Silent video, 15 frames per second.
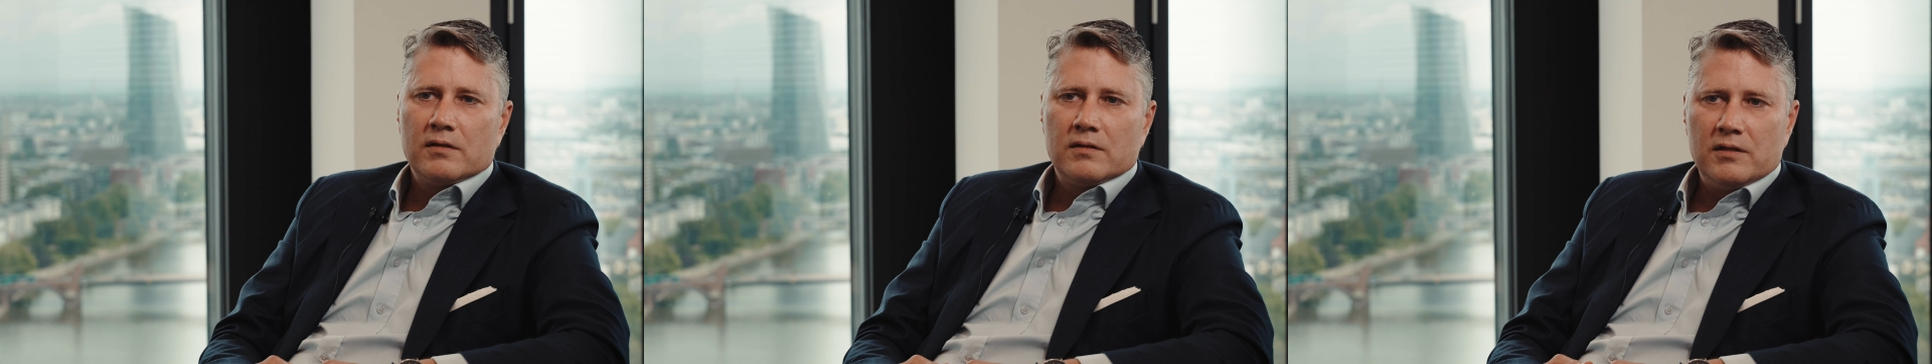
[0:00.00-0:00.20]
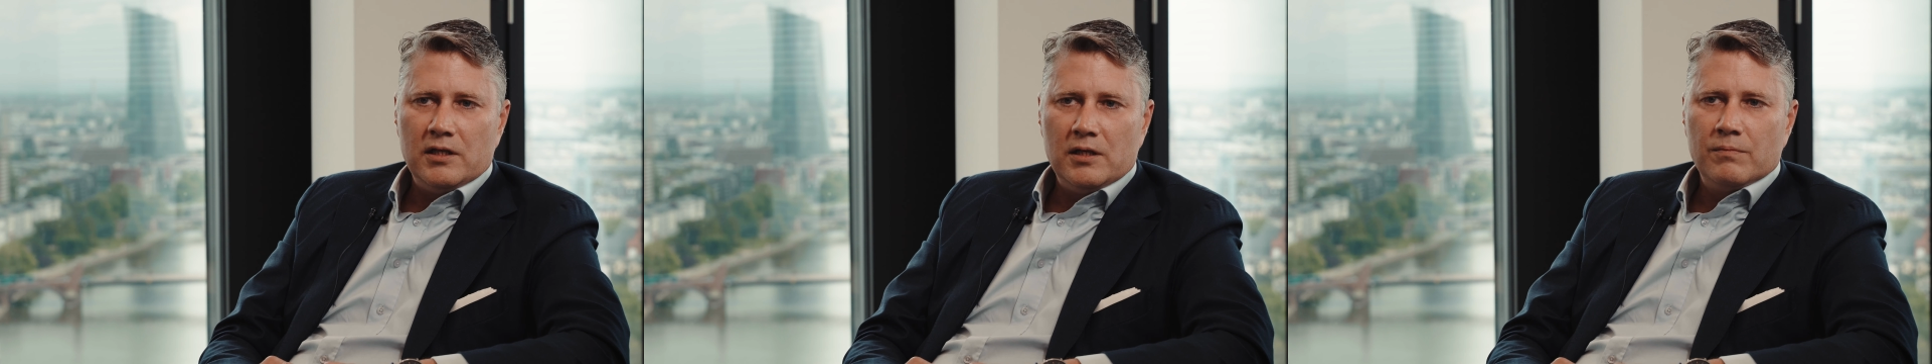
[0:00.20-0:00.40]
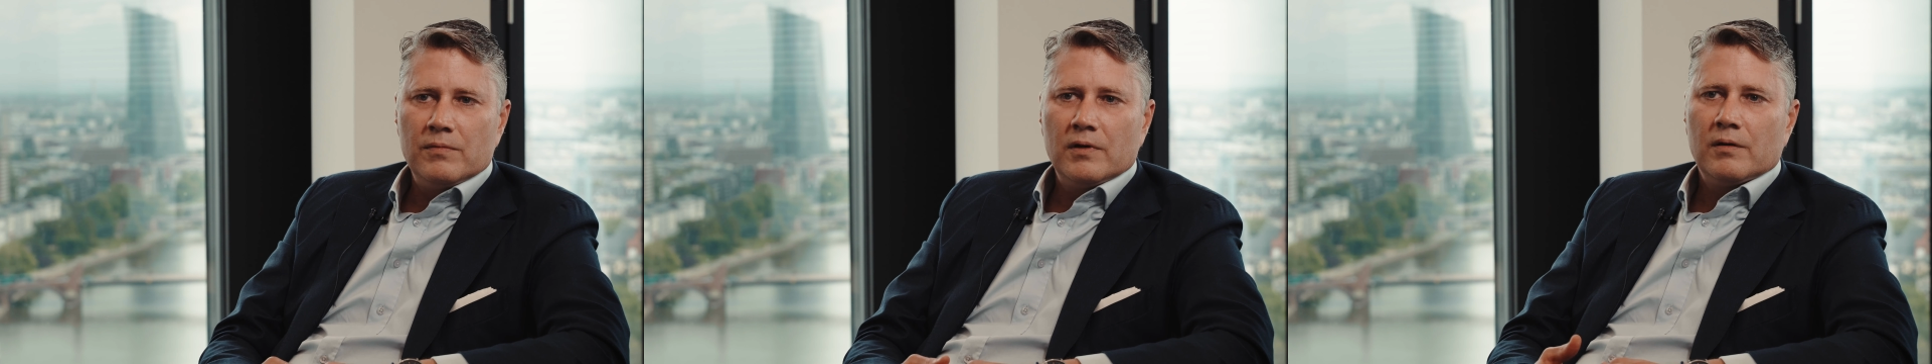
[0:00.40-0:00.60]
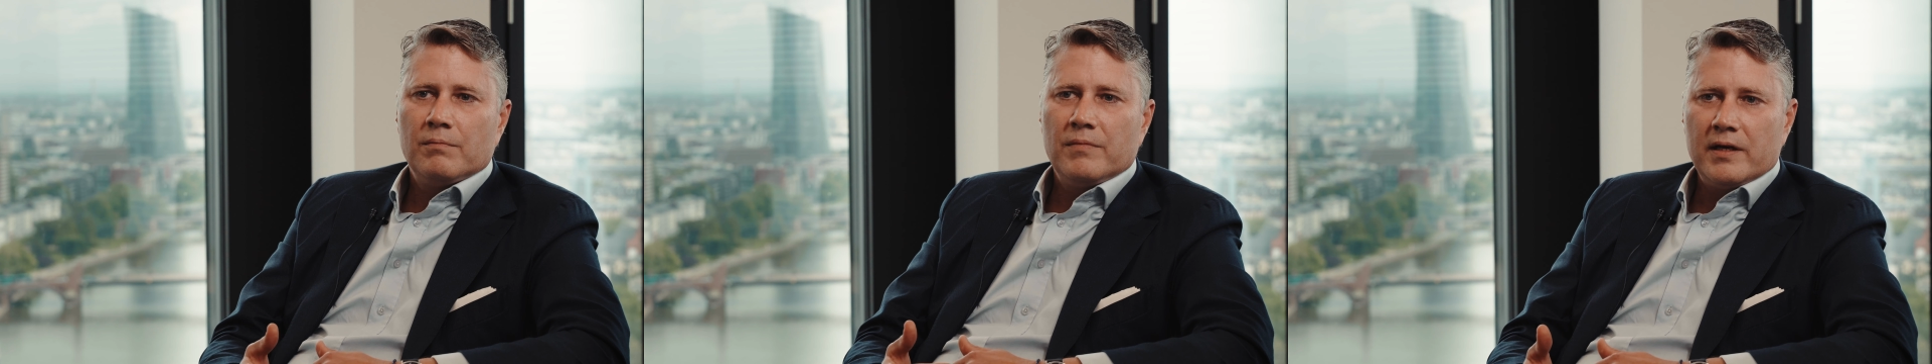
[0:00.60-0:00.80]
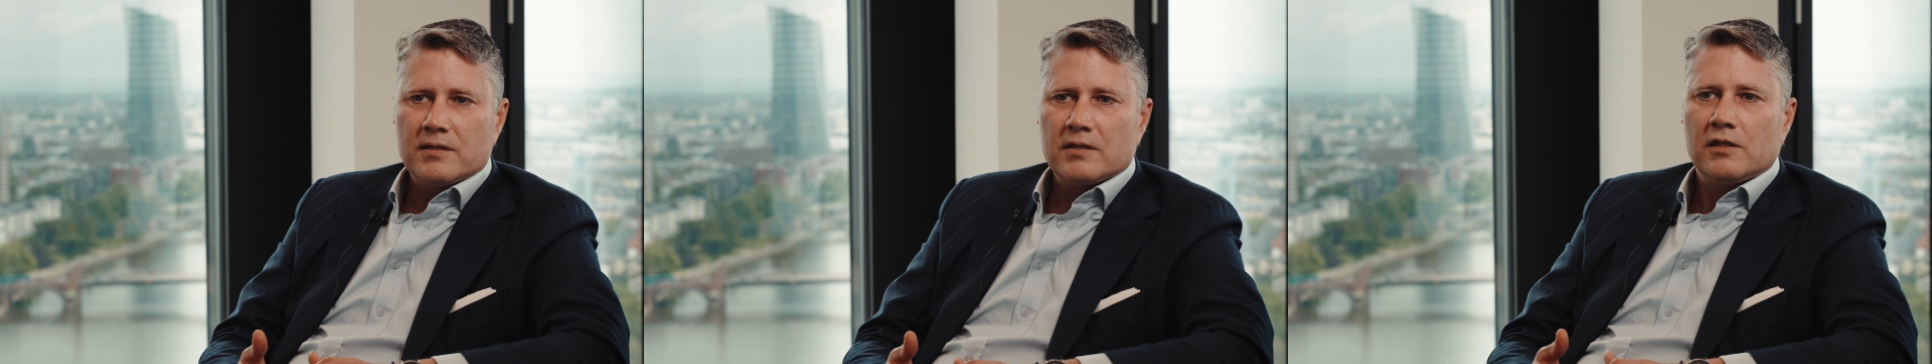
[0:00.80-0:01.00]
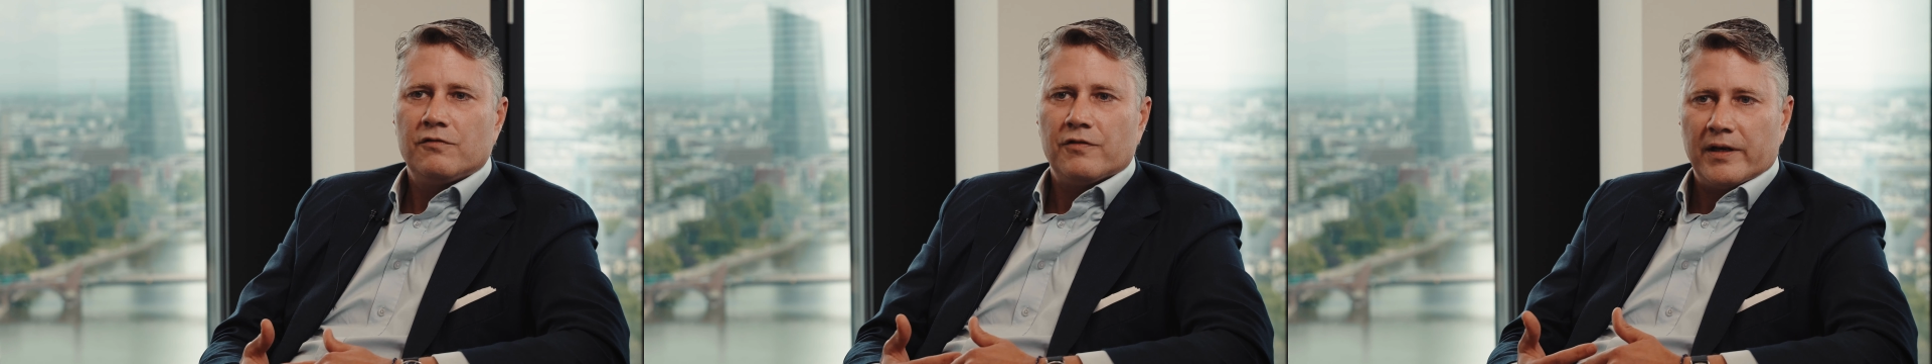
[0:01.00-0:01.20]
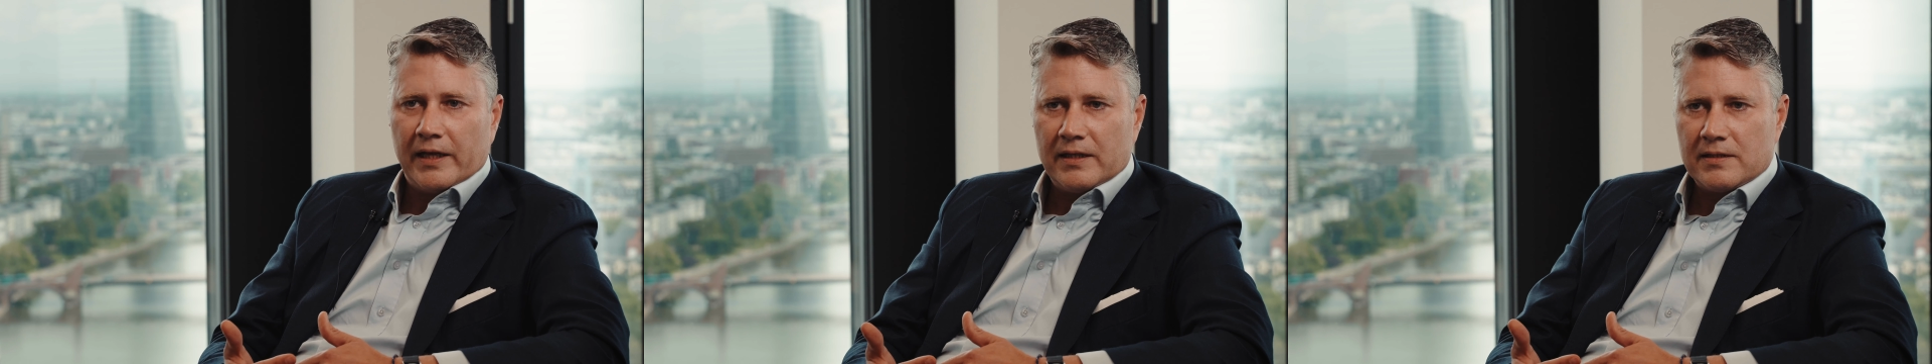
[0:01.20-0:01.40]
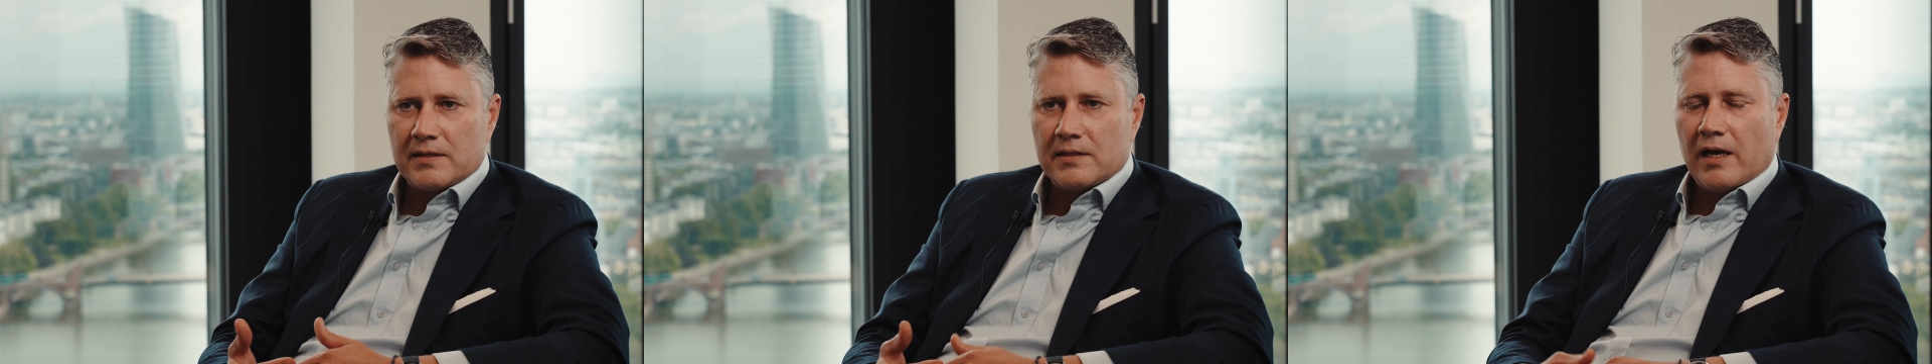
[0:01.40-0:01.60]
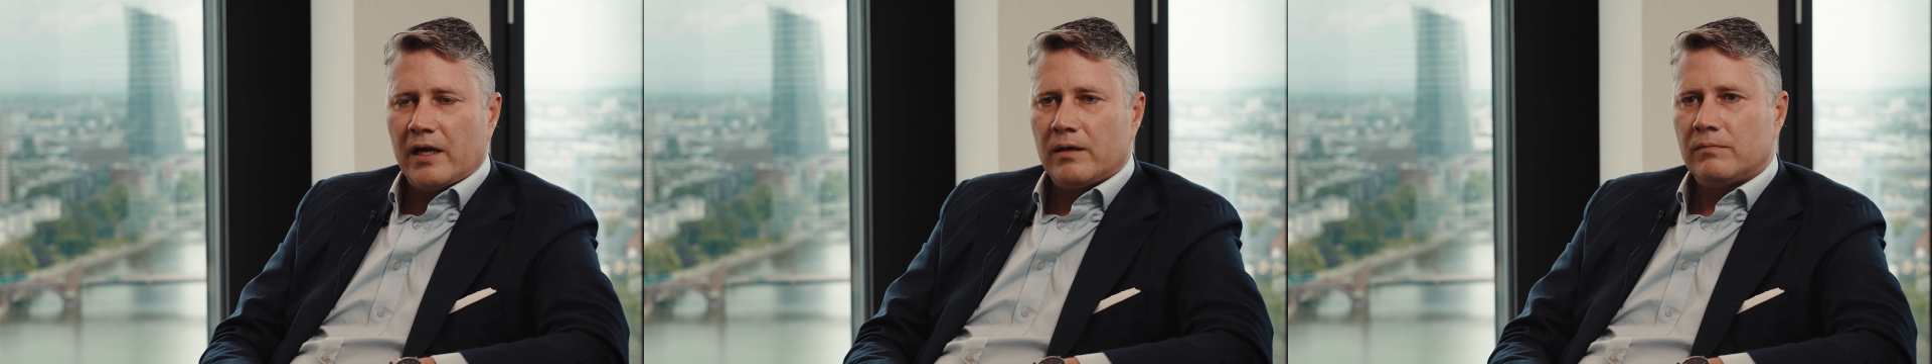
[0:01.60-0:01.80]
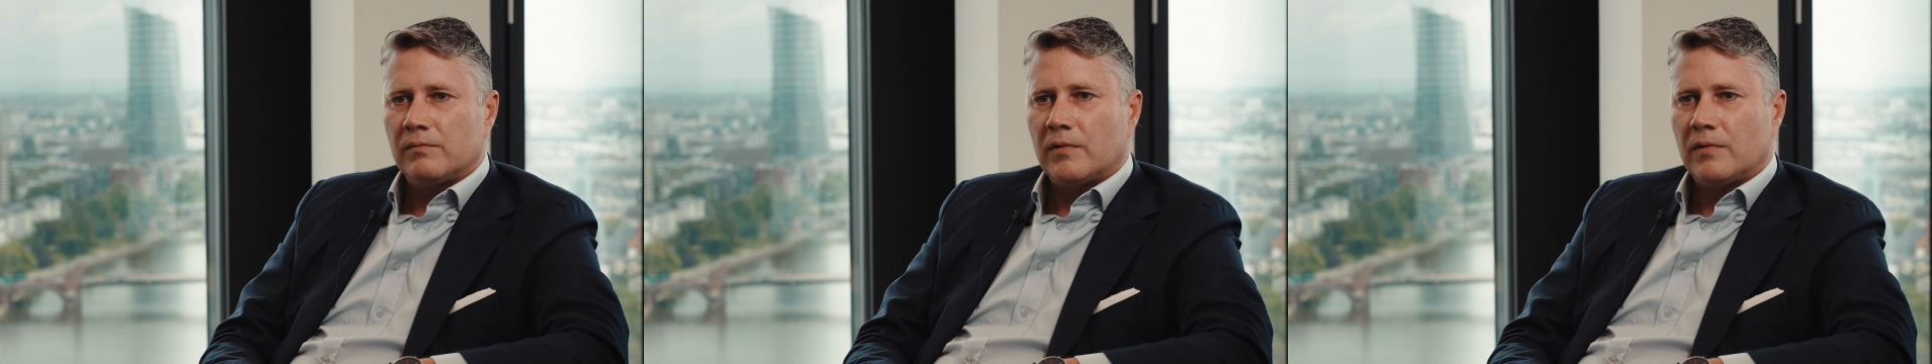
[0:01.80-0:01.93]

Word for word: teammäßig vernetzt sein.